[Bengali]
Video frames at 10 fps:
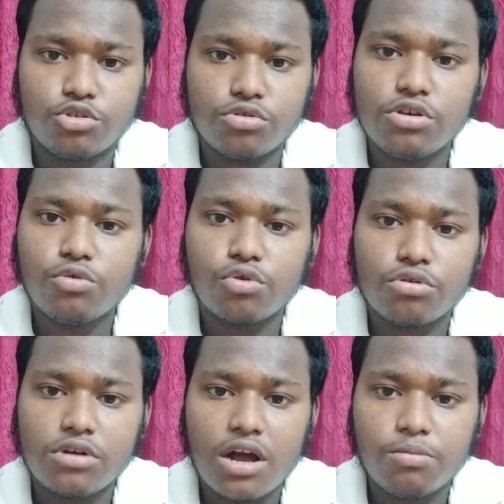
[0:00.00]
যদি
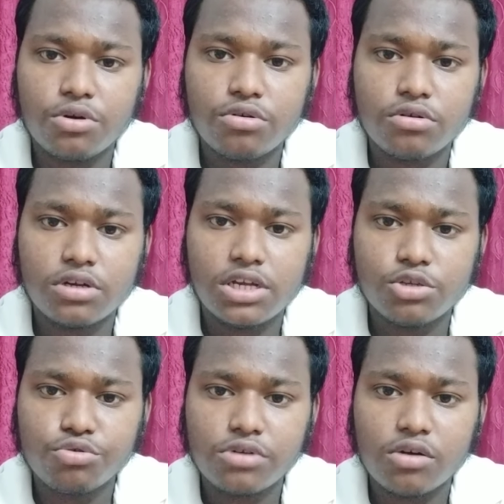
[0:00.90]
করোনা আবহ
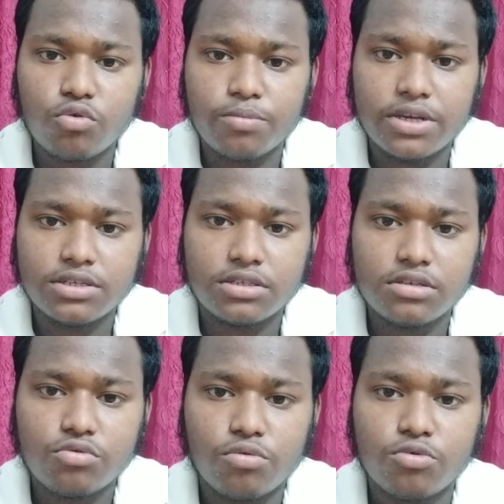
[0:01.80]
কিছুটা কমে
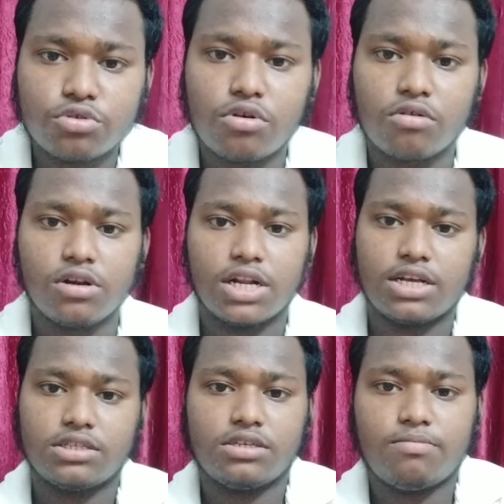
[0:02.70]
এসছে তবু সকলের
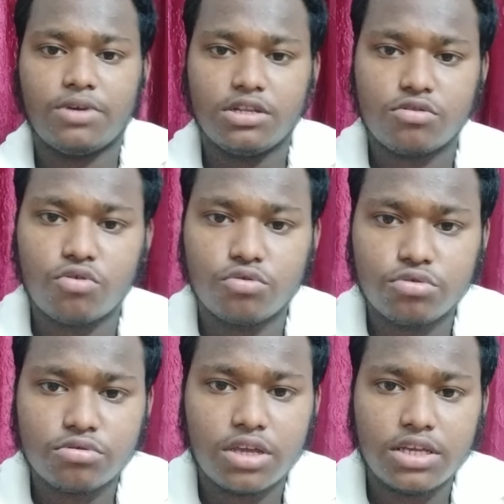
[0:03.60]
কাছে বিনীত
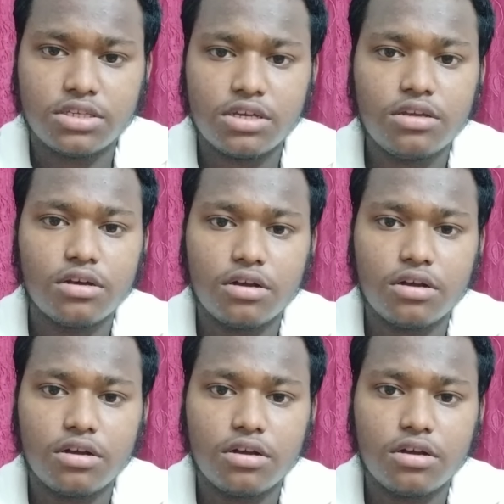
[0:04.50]
অনুরোধ এই যে